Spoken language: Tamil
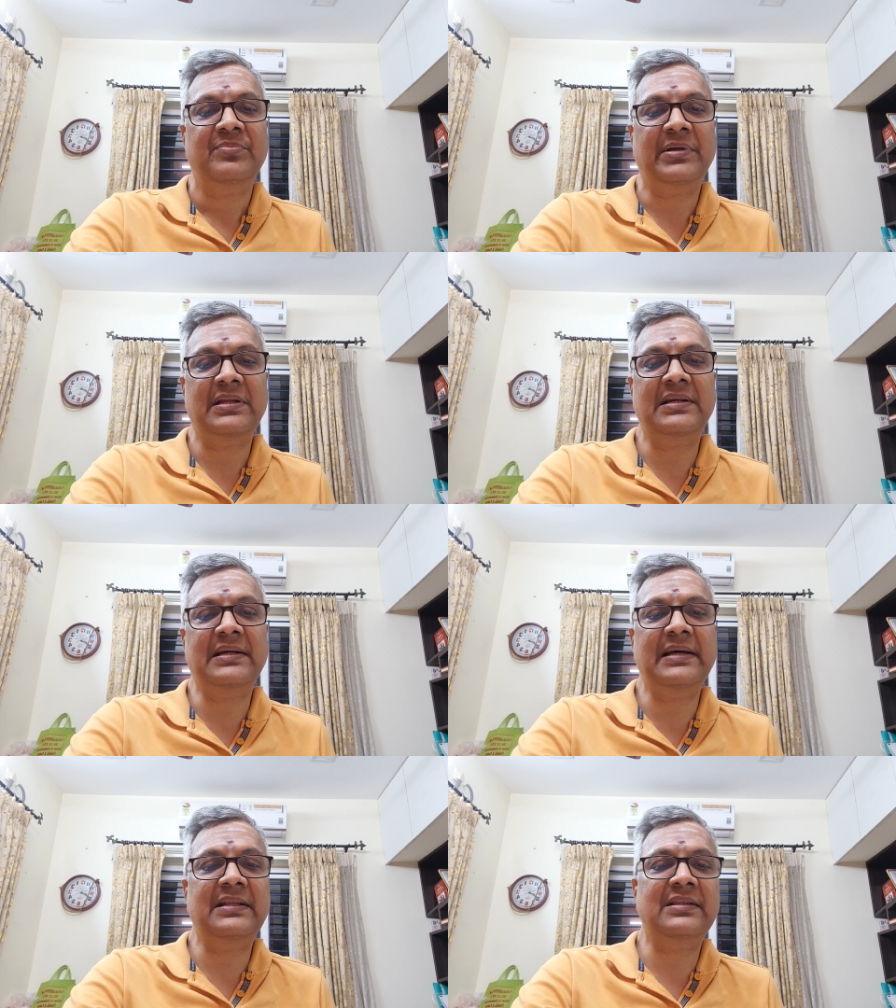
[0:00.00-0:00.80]

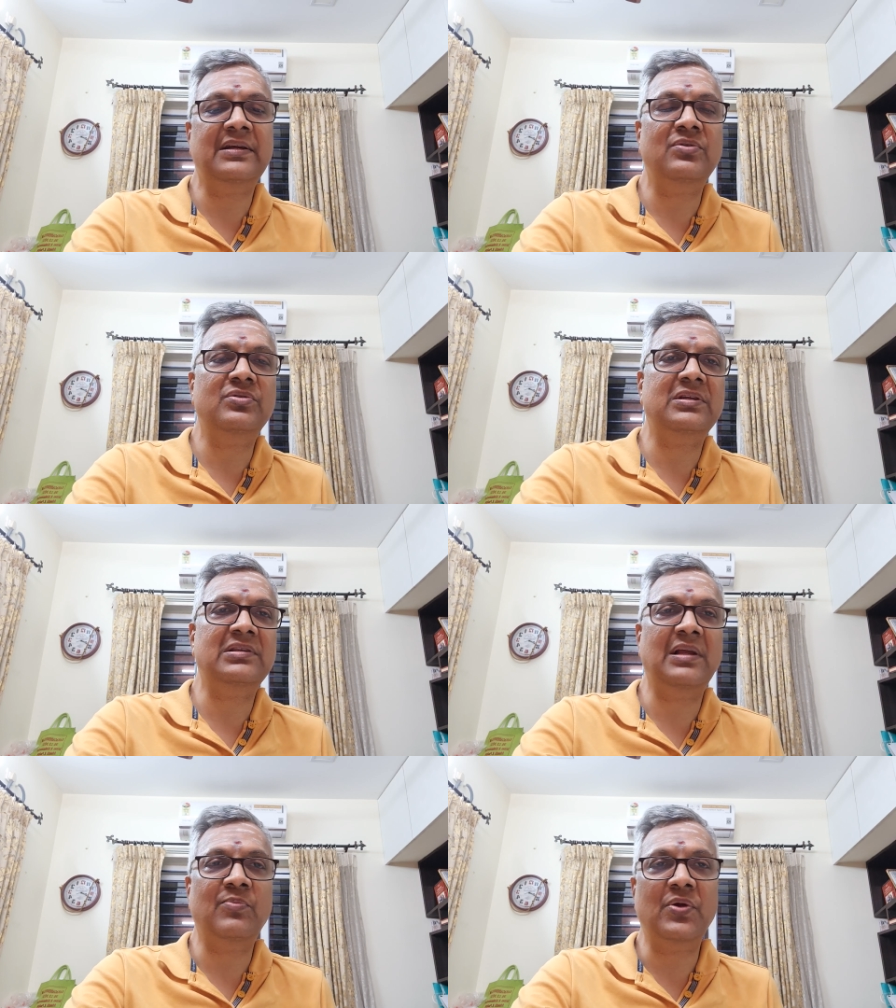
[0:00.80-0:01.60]
பதினெட்டாயிரத்தி
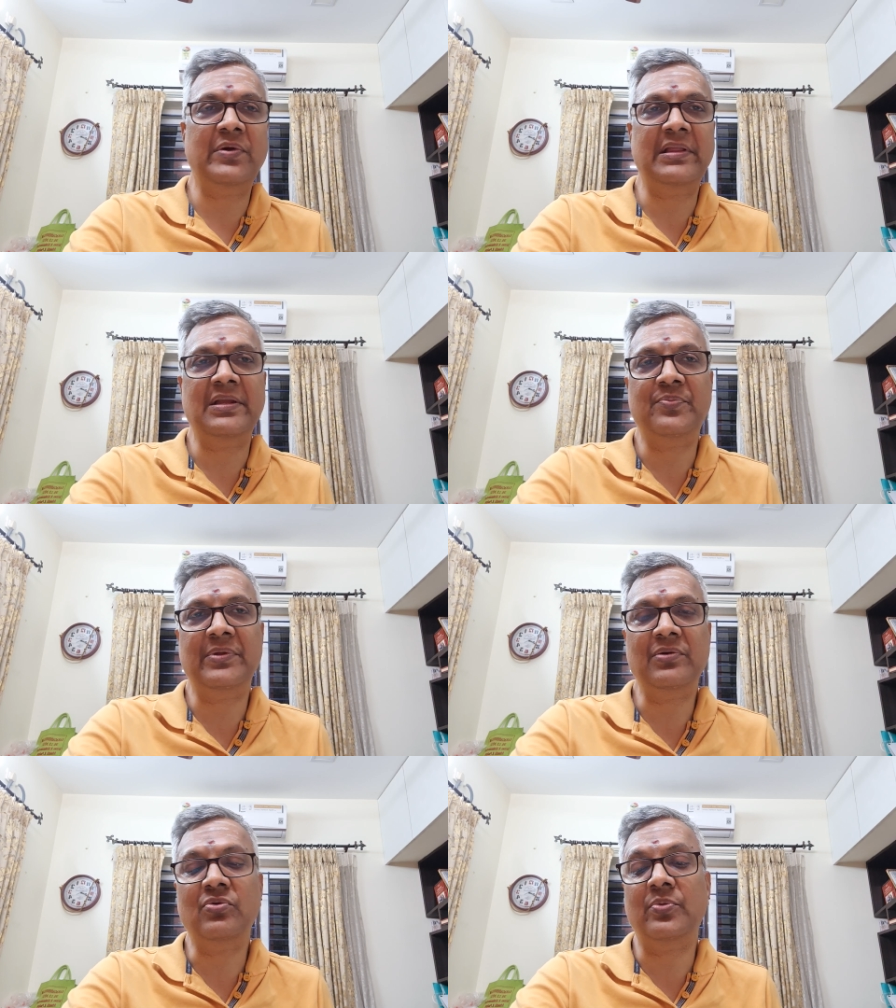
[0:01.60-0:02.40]
எழுநூத்தஞ்சில்
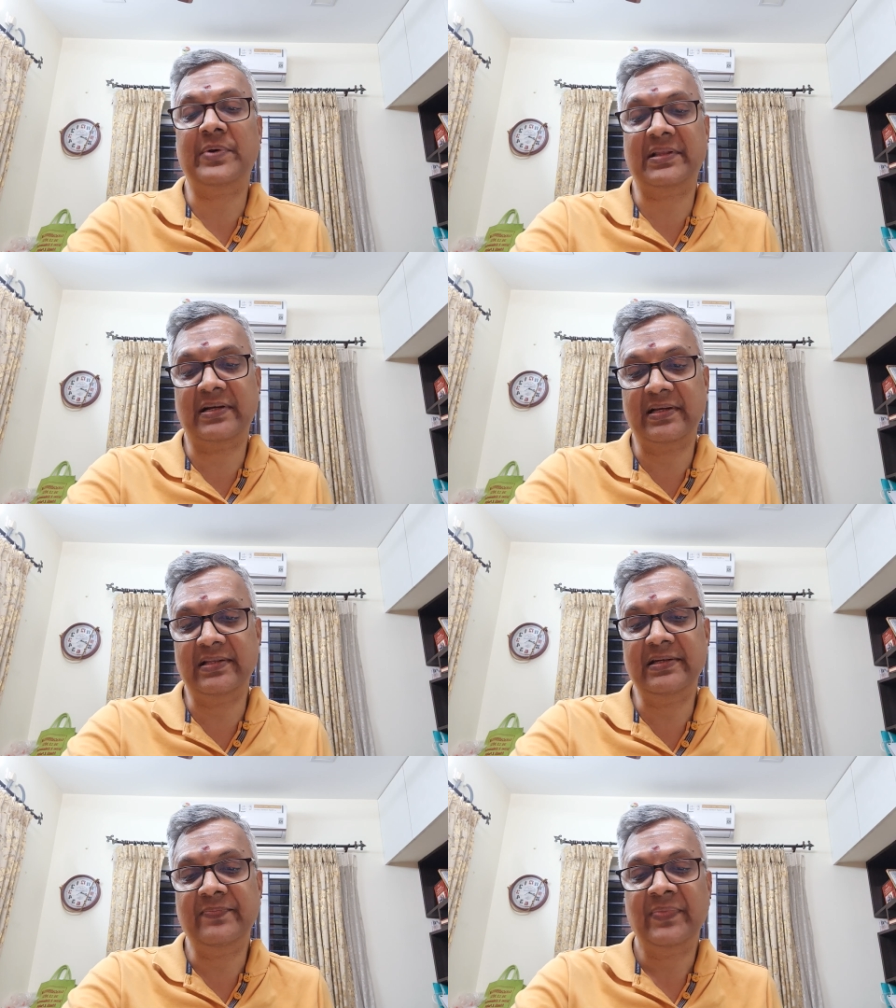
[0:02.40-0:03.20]
முடிவடைந்திருப்பது
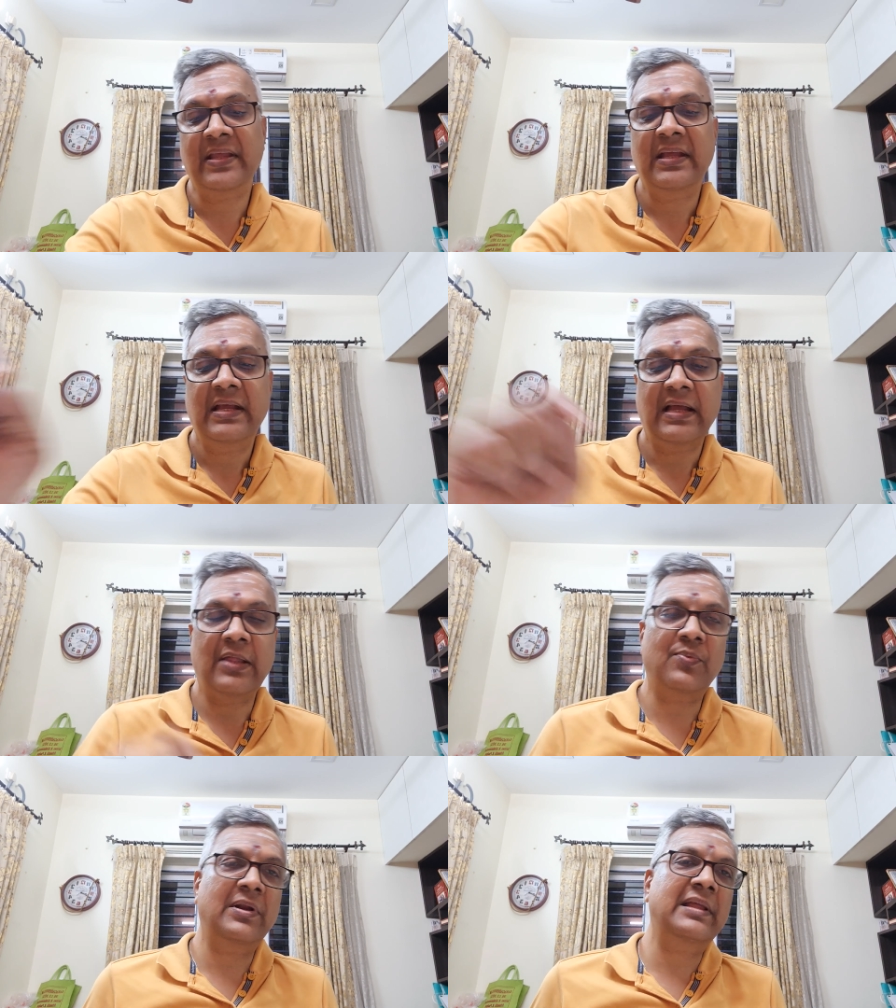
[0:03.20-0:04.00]
குறிப்பிடத்தக்கது
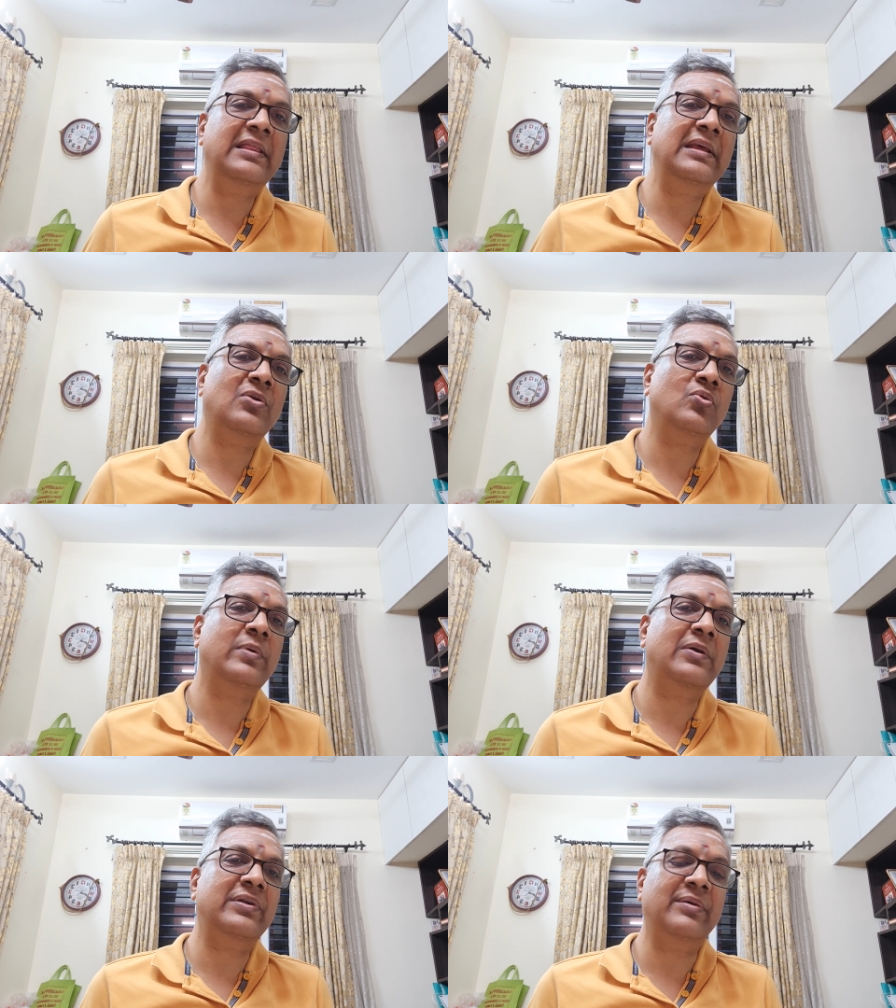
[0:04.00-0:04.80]
அதுபோல் இந்திய
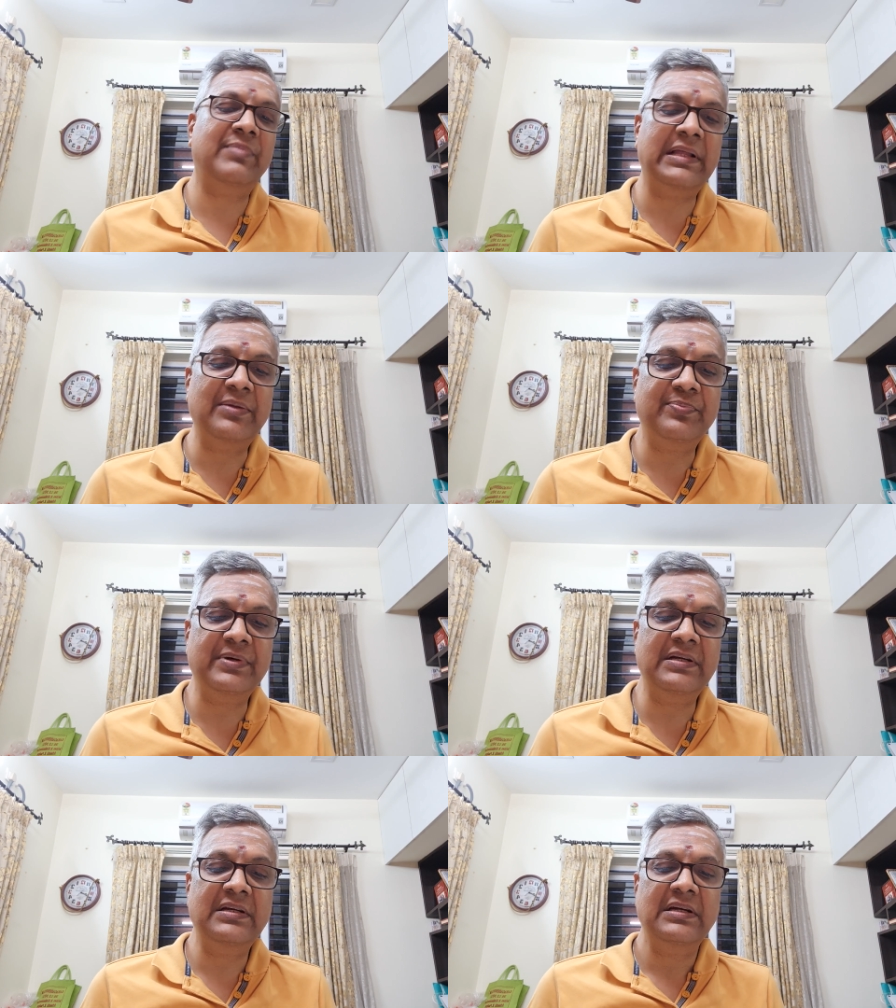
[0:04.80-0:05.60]
ரூபாயினுடைய மதிப்பு